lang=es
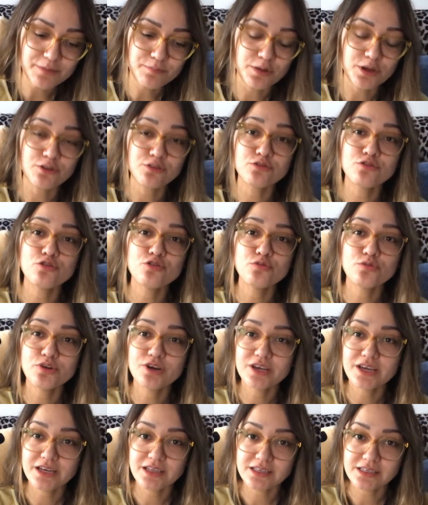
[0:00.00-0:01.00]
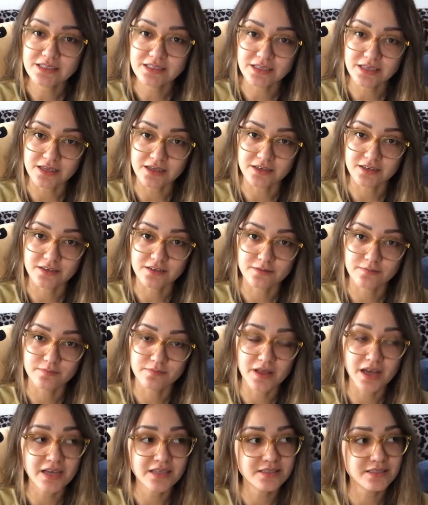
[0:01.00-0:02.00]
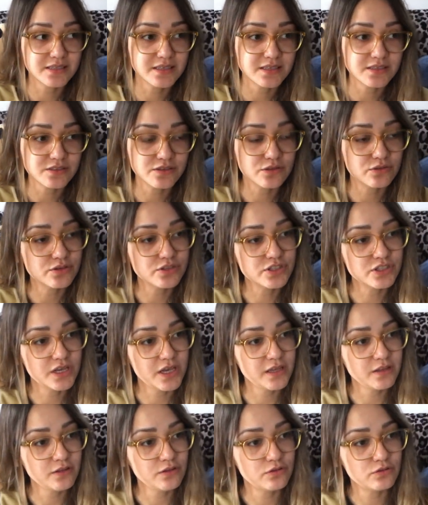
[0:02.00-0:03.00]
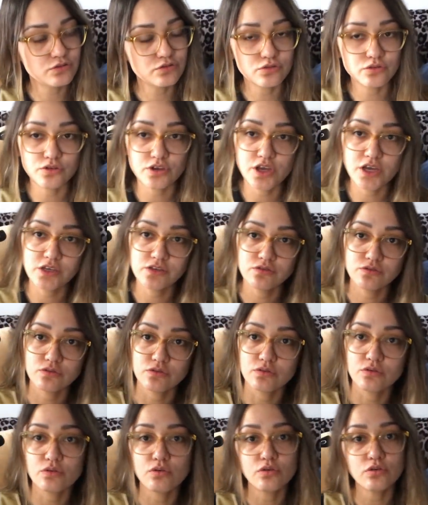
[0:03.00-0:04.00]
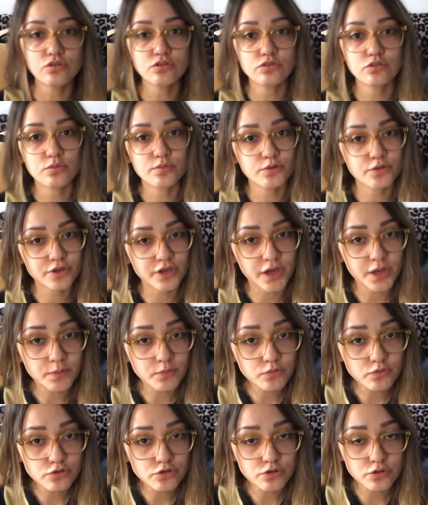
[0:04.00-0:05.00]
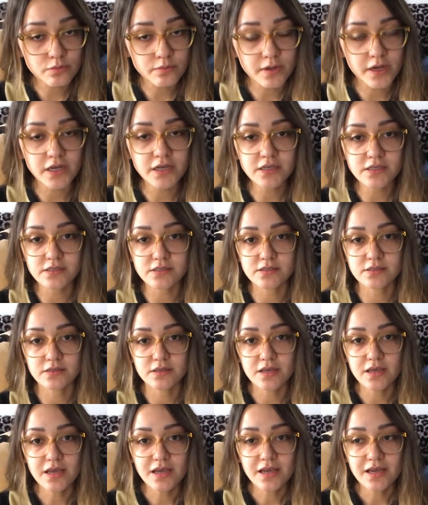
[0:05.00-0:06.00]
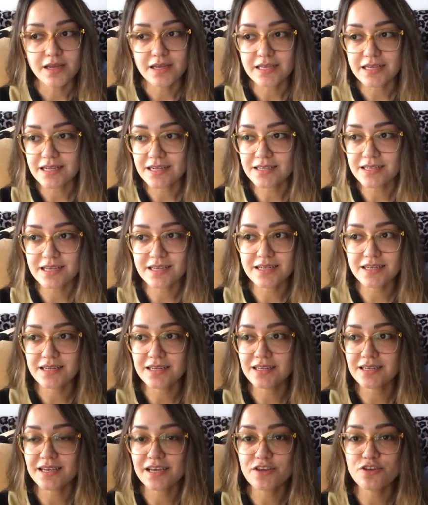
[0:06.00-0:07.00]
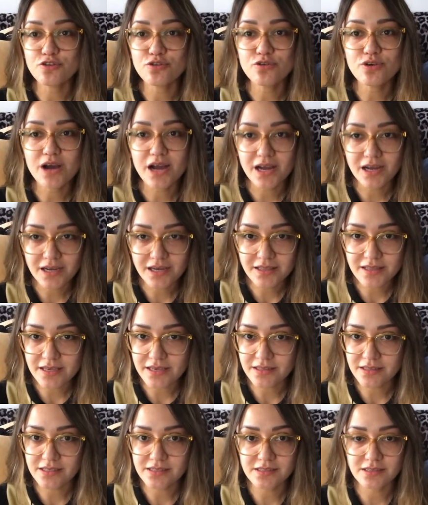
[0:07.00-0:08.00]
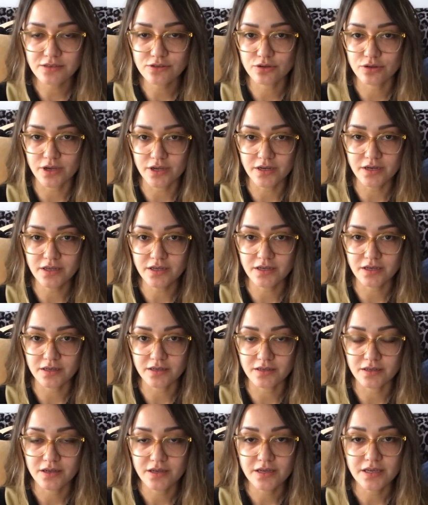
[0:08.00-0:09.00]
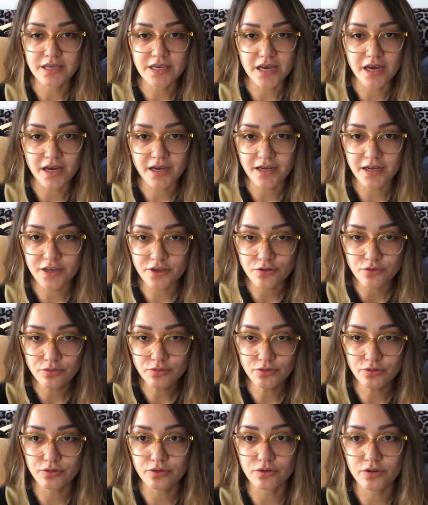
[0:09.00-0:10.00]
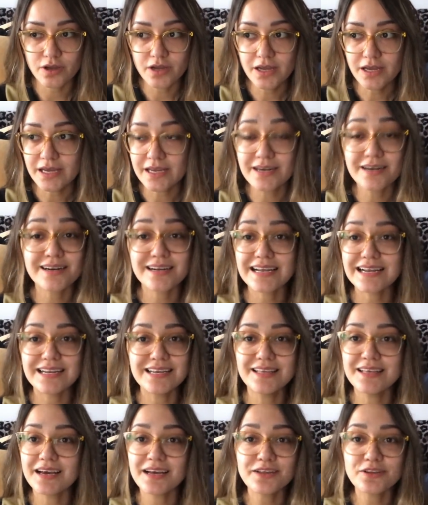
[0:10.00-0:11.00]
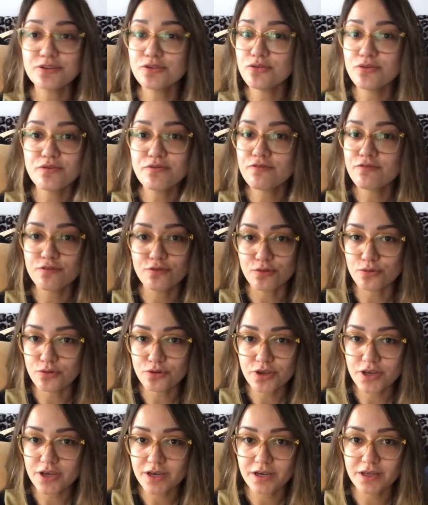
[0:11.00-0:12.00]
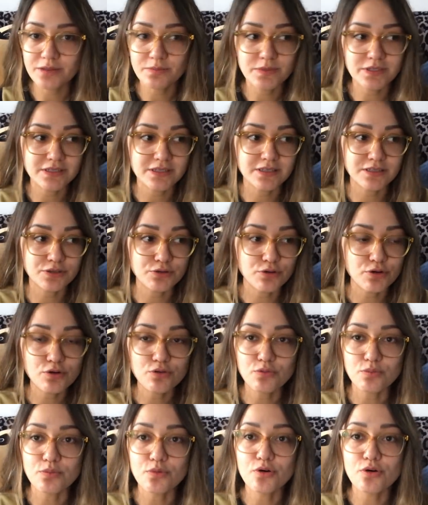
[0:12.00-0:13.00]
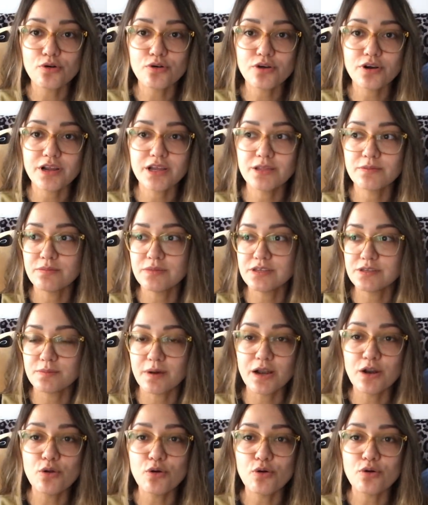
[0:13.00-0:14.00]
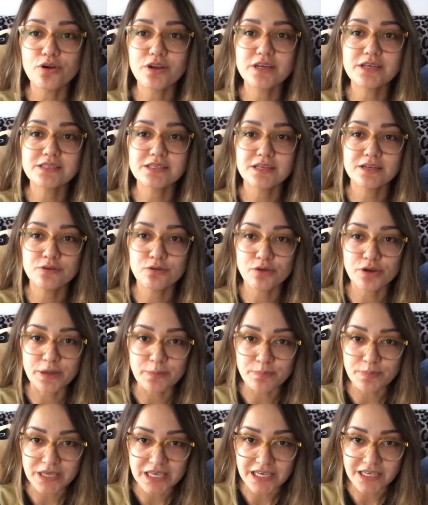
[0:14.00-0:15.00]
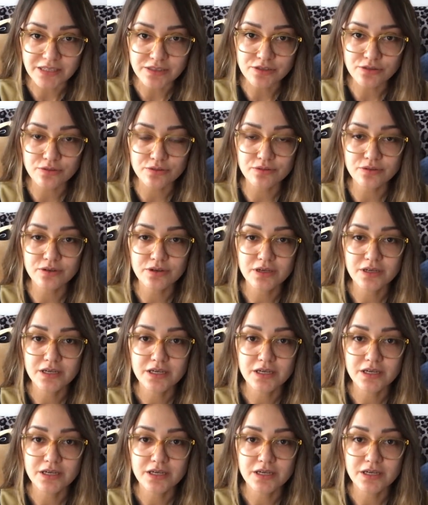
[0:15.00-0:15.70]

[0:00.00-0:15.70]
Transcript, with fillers: pero no voy a decir, ah, sí, soy seto, soy esto, lo otro, porque hay mucho más el, que yo haga dieta cetogénica y haga ayuno, en realidad no influye en mi sentido del humor, en mis valores, en lo que pienso.